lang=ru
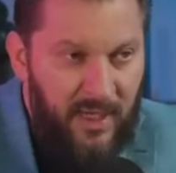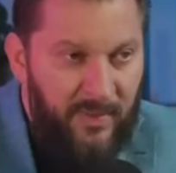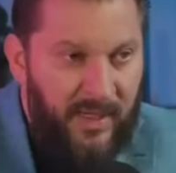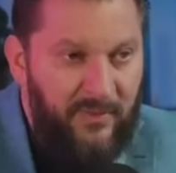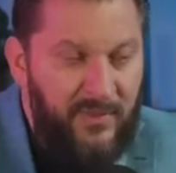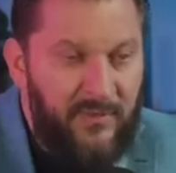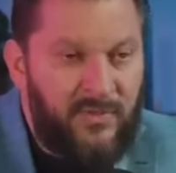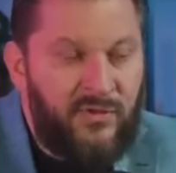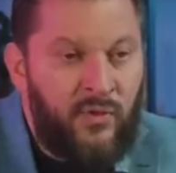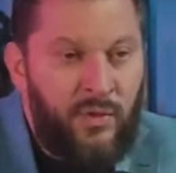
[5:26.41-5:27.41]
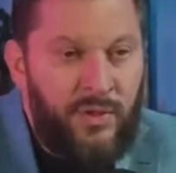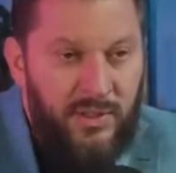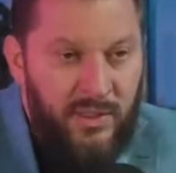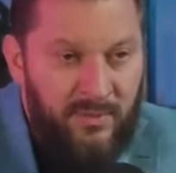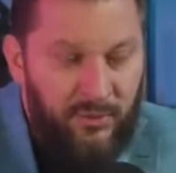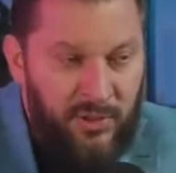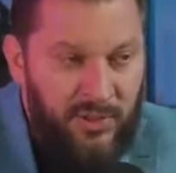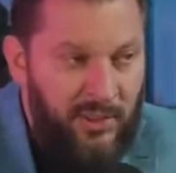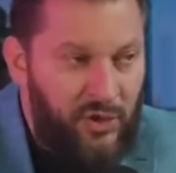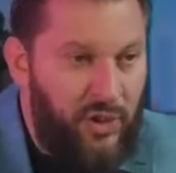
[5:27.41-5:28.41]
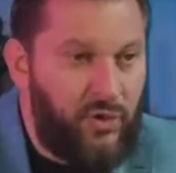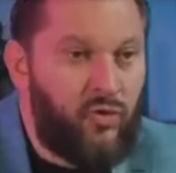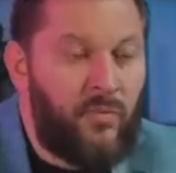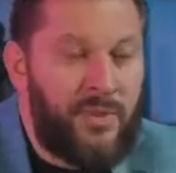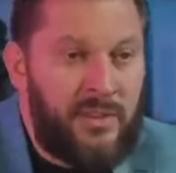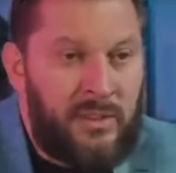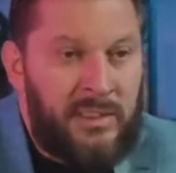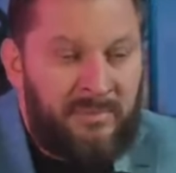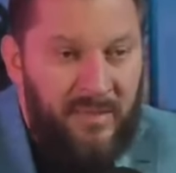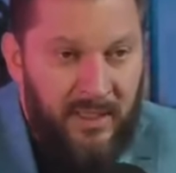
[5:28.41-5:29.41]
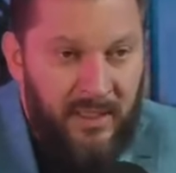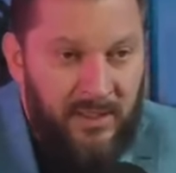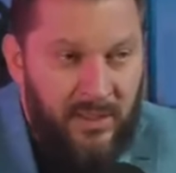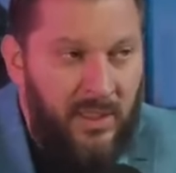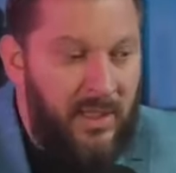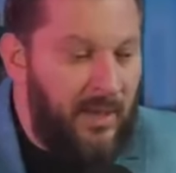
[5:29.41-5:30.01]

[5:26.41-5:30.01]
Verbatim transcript: Пока вы не взвоите и не будете кричать, что мне делать, помогите.